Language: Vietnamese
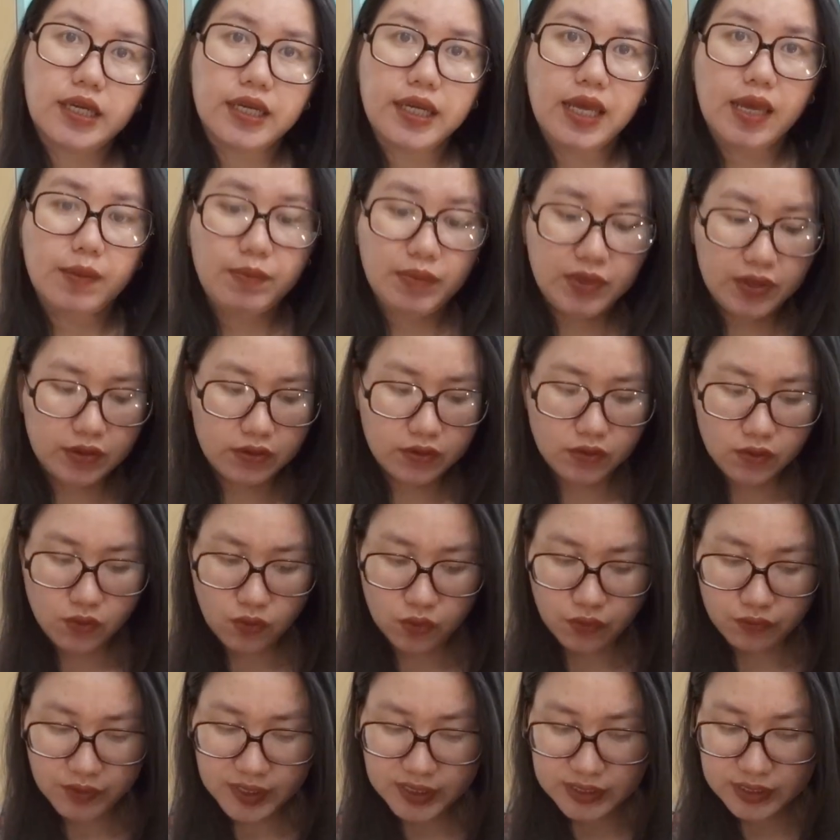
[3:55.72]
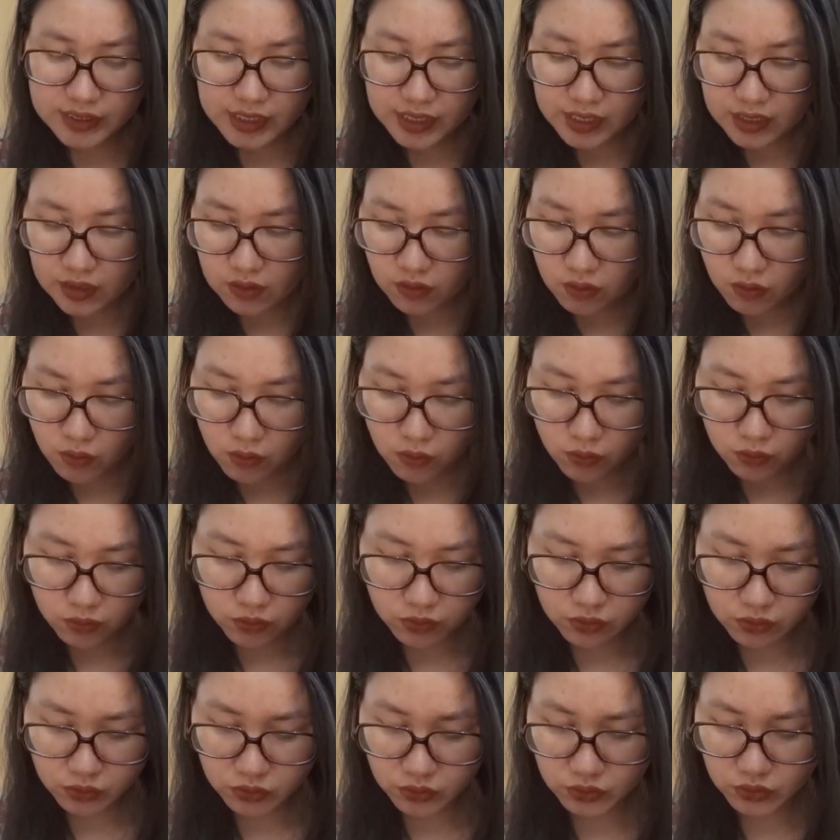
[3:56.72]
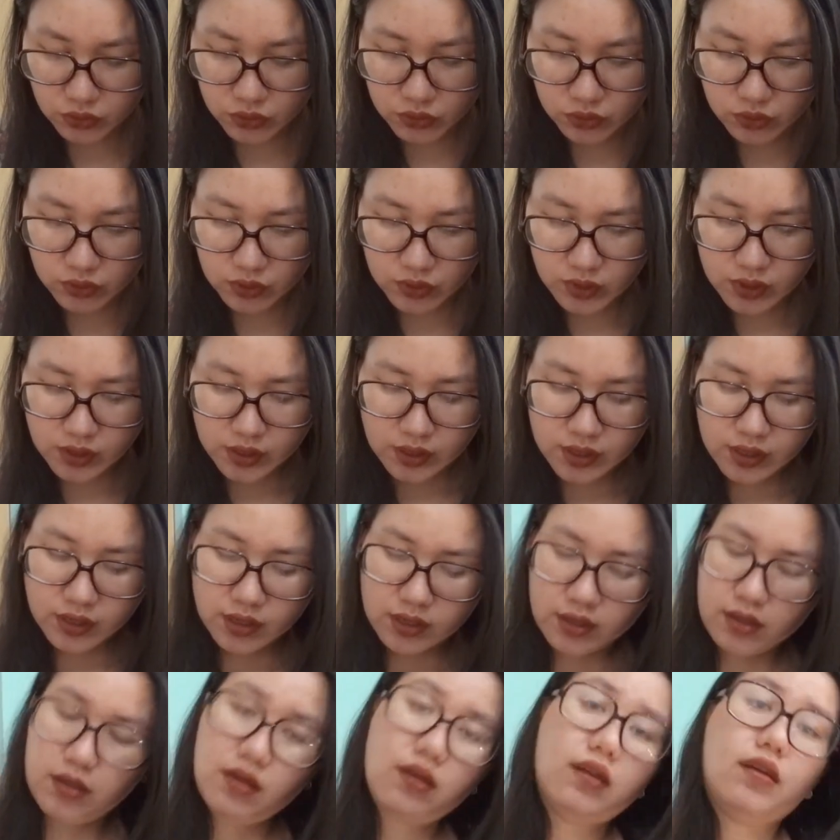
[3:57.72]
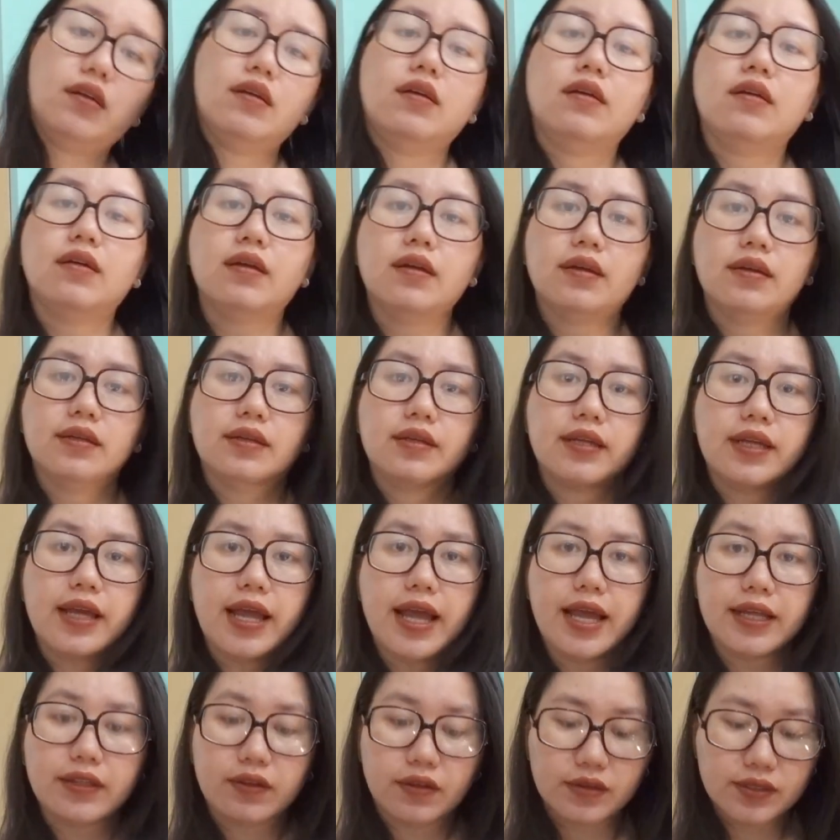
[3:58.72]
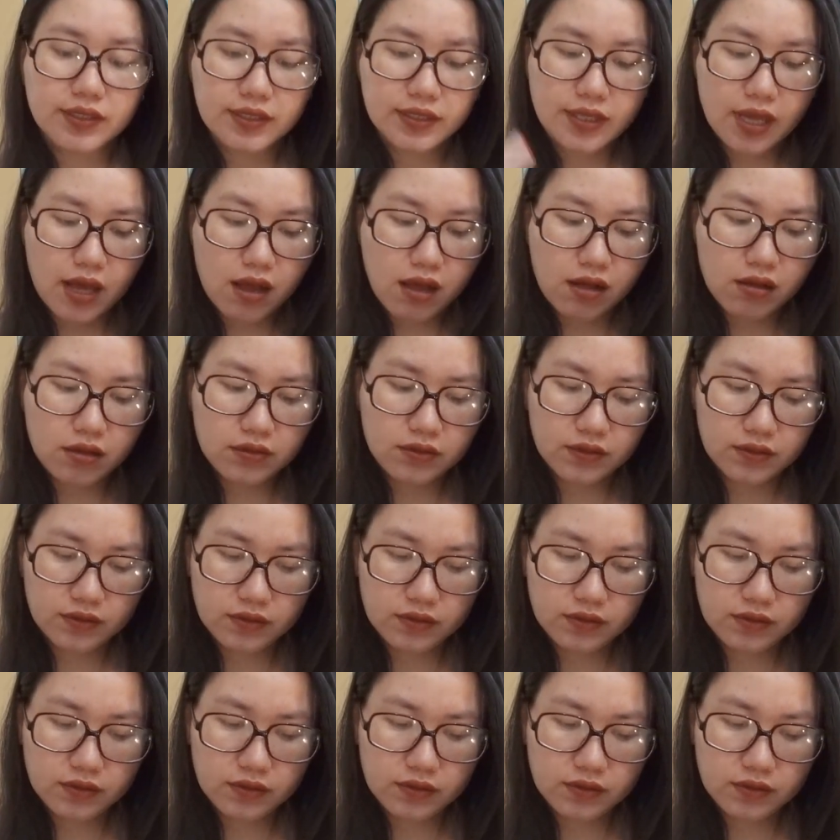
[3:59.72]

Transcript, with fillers: kem dưỡng của Vichy luôn à, hai thỏi son